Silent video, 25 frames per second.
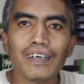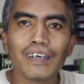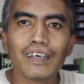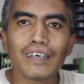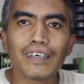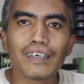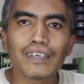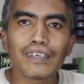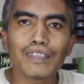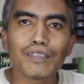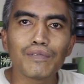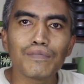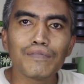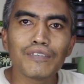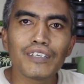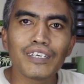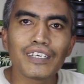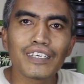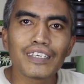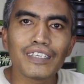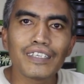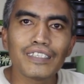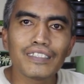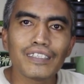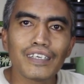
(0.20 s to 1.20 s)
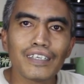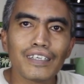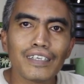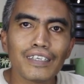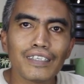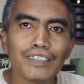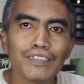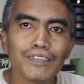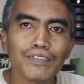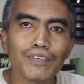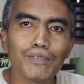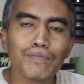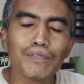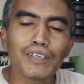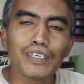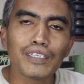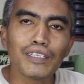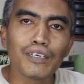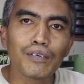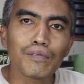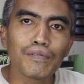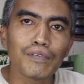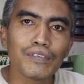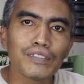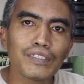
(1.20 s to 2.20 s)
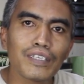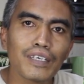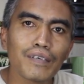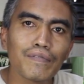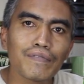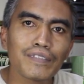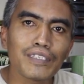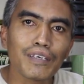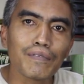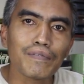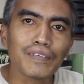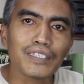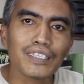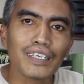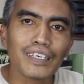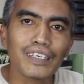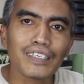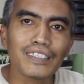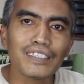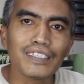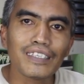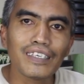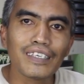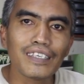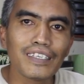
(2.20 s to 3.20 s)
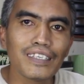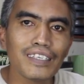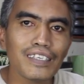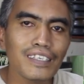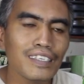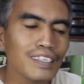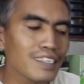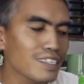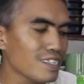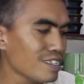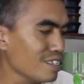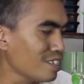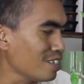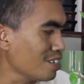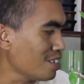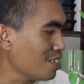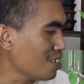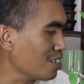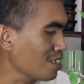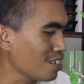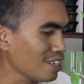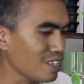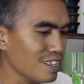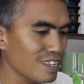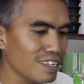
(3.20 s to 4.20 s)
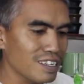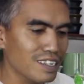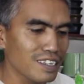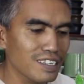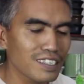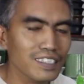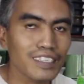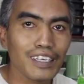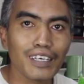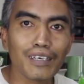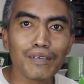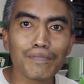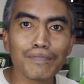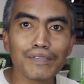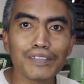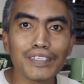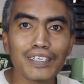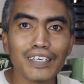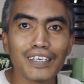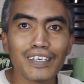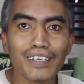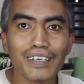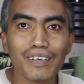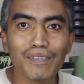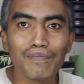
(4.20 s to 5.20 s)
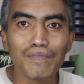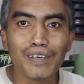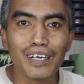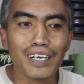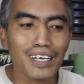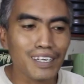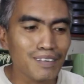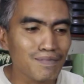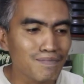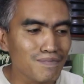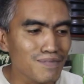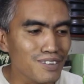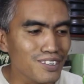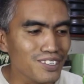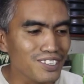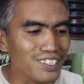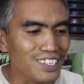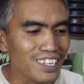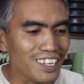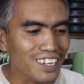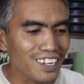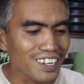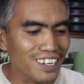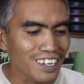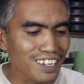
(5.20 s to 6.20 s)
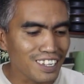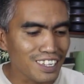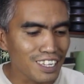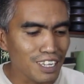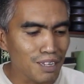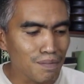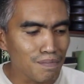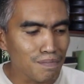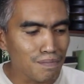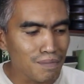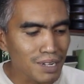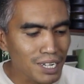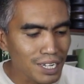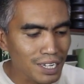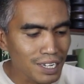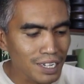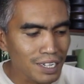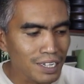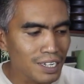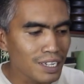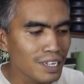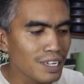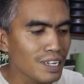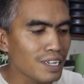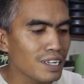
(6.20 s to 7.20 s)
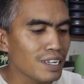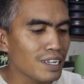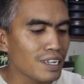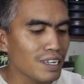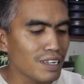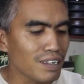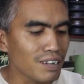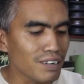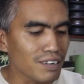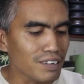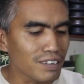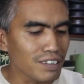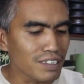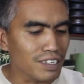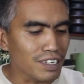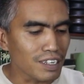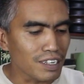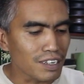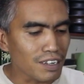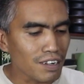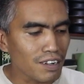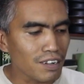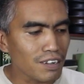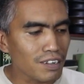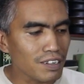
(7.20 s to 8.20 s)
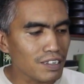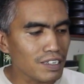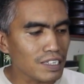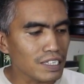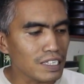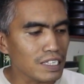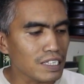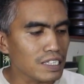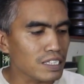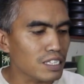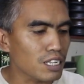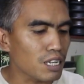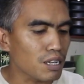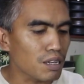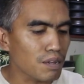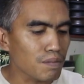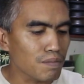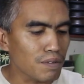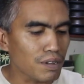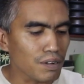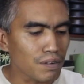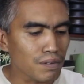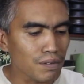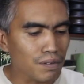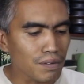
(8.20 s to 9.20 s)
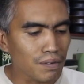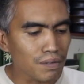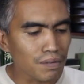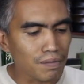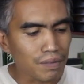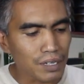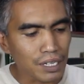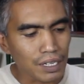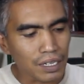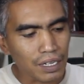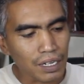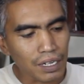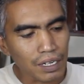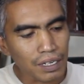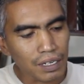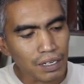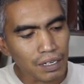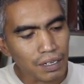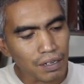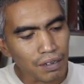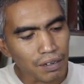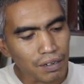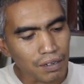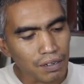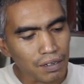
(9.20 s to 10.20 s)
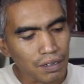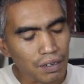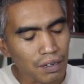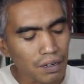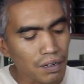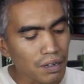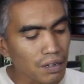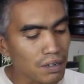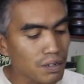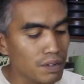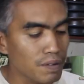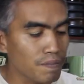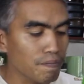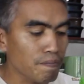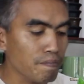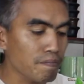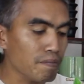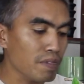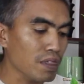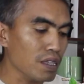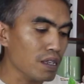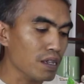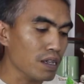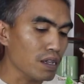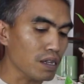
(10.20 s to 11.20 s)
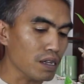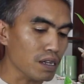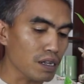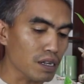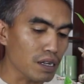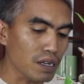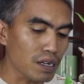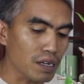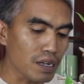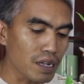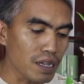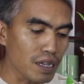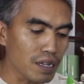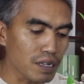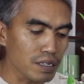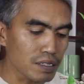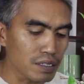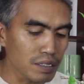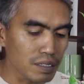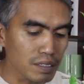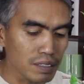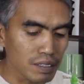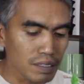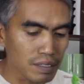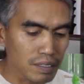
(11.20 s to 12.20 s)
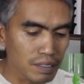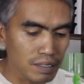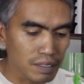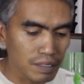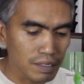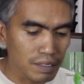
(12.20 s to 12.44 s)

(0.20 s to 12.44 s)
Hai, ketemu lagi di channel YouTube Belajar Bonsai bersama saya Sneni ini. Eh, kali ini saya punya bahan bonsai kimeng on the rock. Ini saya baru bikin on the rock eh, dan